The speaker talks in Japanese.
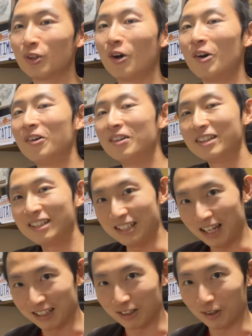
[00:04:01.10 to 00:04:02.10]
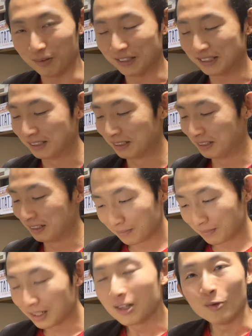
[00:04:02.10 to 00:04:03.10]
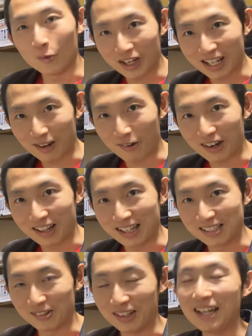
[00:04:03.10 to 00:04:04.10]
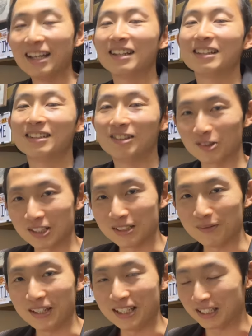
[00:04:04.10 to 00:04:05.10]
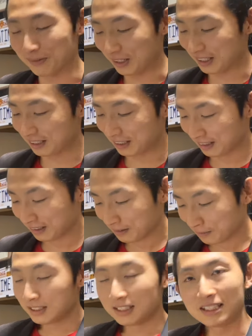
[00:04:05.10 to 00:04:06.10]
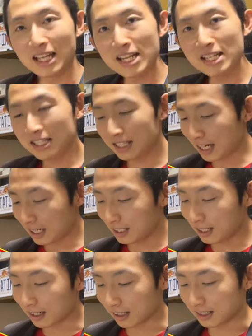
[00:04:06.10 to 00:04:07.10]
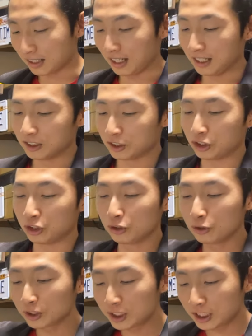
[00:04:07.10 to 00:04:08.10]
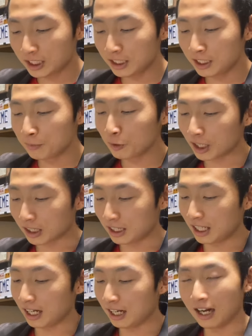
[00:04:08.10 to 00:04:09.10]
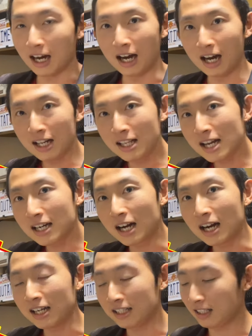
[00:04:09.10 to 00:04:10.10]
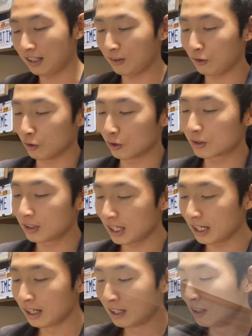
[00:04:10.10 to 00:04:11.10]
となっておりますわけがわからないですよねご説明いたします先端からですね中心に向かって穴が開いている様子で